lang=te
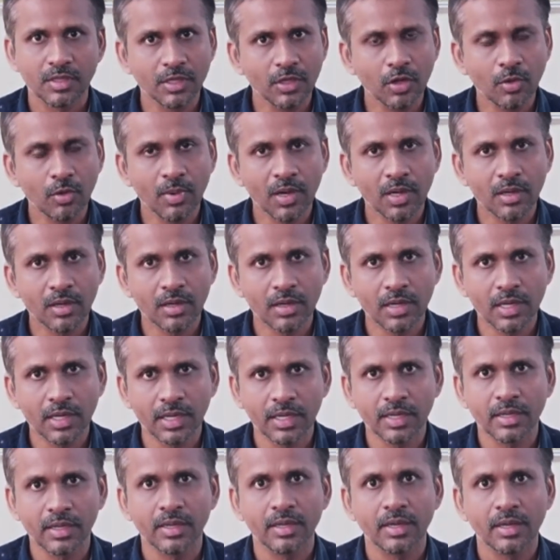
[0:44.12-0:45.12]
దీంట్లో
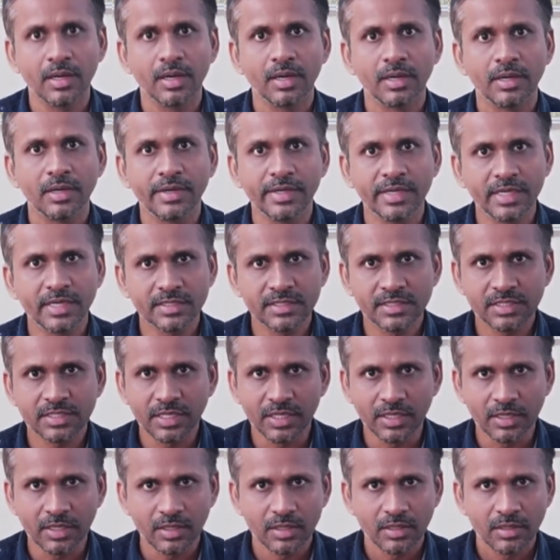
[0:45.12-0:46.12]
భాగంగానే
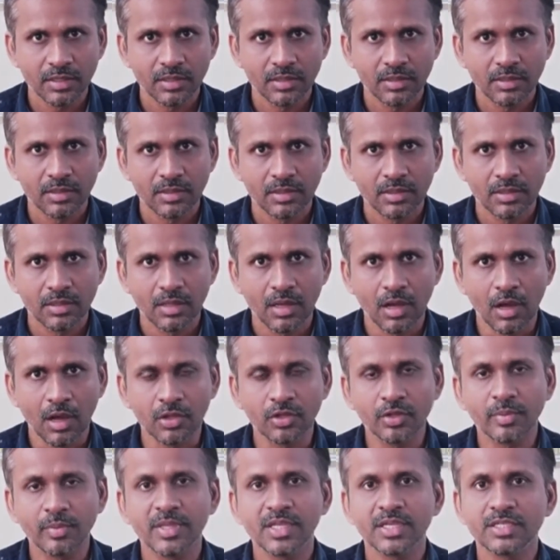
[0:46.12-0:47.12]
డిఎస్సి
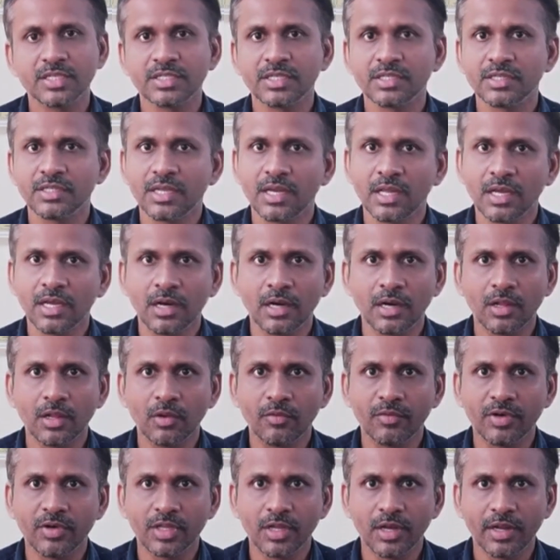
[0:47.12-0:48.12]
ఆంధ్రప్రదేశ్ అండ్
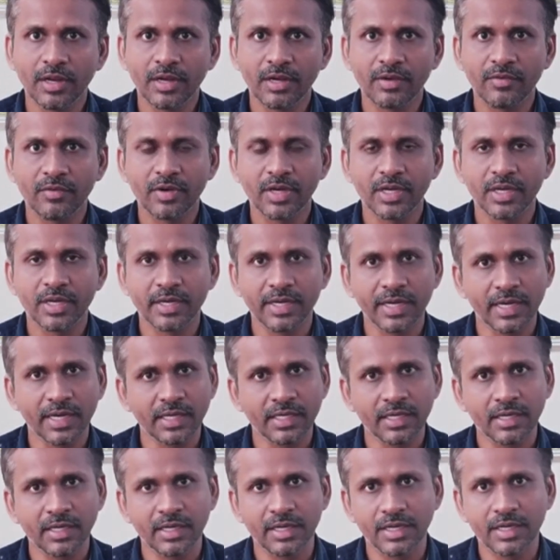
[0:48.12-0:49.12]
తెలంగాణలో విడుదలైనటువంటి
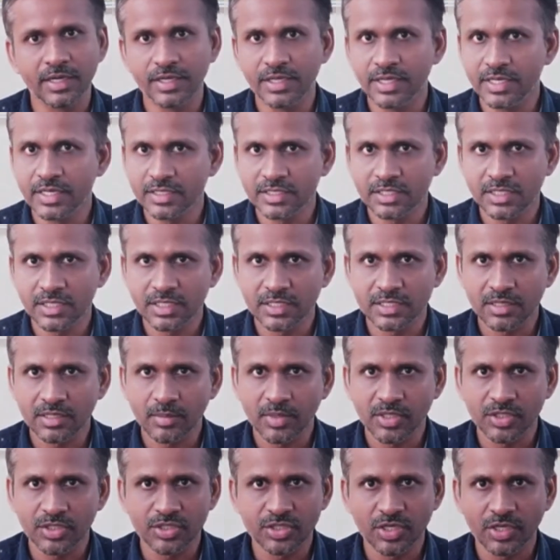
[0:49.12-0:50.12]
టెట్ అండ్ డిఎస్సికి
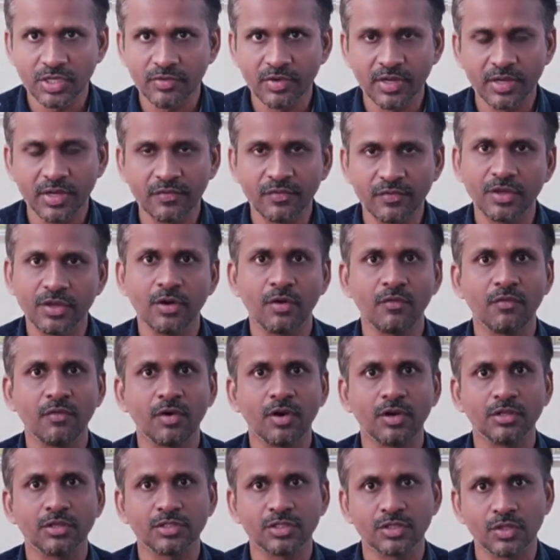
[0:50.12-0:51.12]
సంబంధించినటువంటి ఫ్రీ
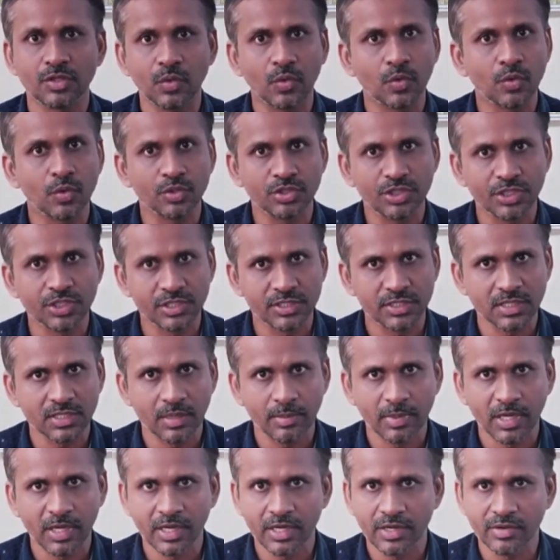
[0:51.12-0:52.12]
ఆఫ్ కాస్ట్తో కోచింగ్
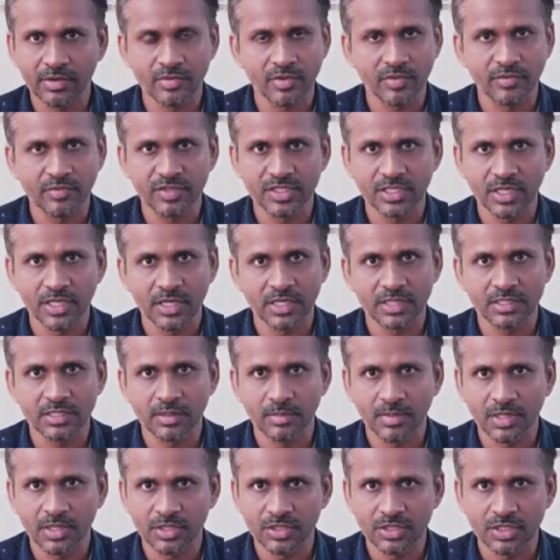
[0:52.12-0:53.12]
ఇస్తామనేటటువంటి
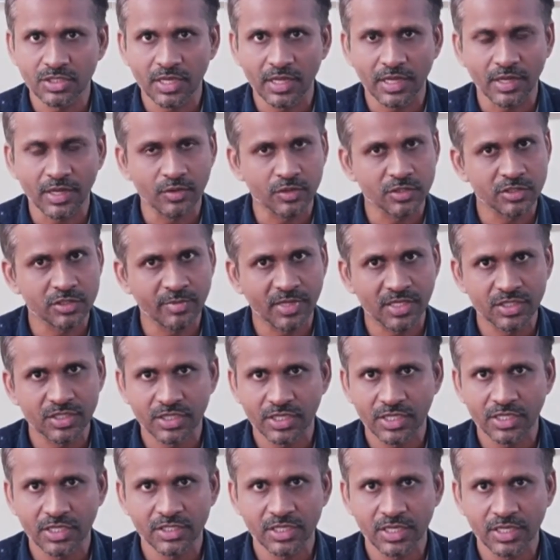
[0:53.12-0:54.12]
విషయానికి సంబంధించిన
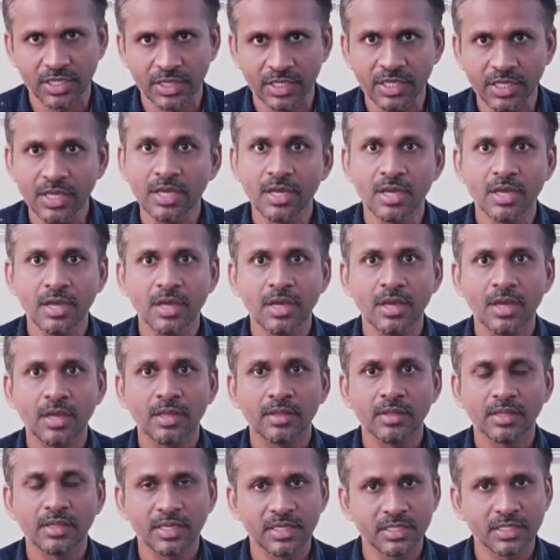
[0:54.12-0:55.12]
అనౌన్స్మెంట్ చేయడం జరిగింది
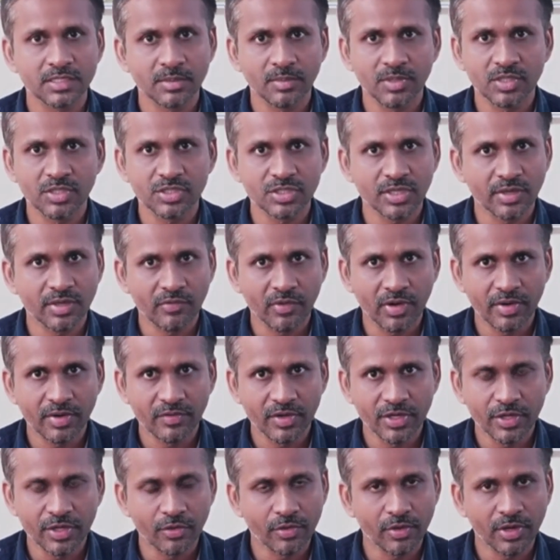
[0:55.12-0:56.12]
దానికి
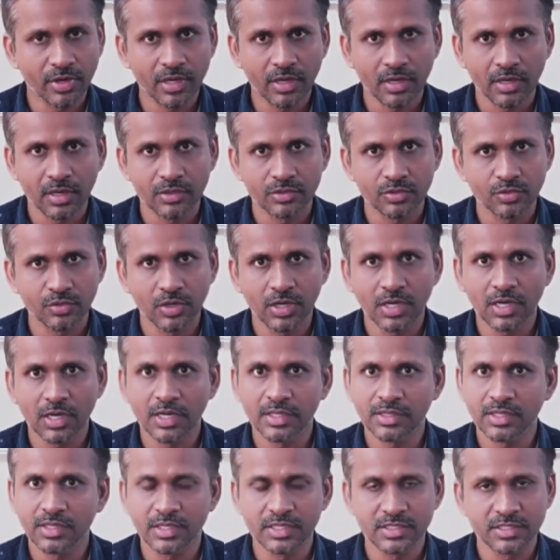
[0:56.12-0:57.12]
సంబంధించినటువంటి వీడియో కూడా
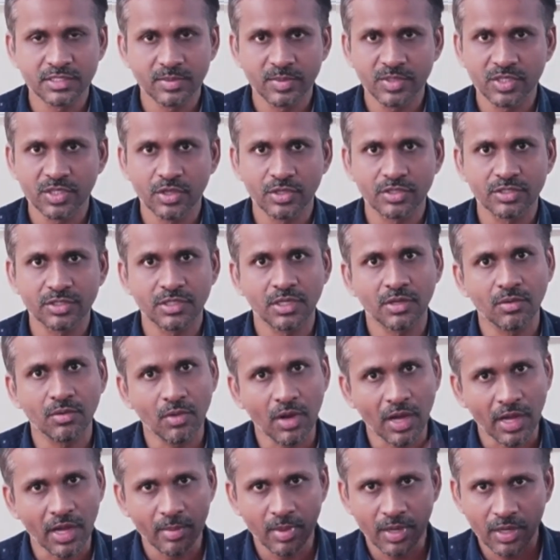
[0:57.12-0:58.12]
చూడనట్లయితే డిస్క్రిప్షన్లో
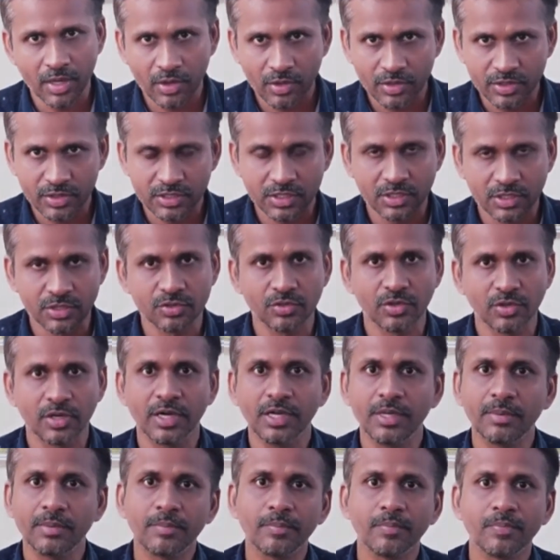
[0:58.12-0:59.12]
ఇస్తాను ఐ బటన్లో ఇస్తాను
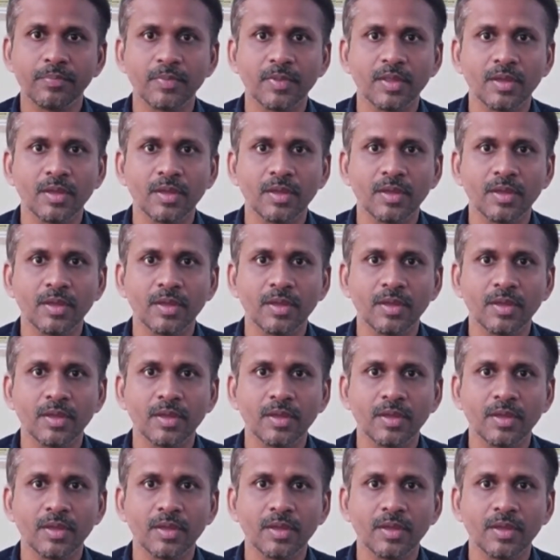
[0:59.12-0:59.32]
చూడండి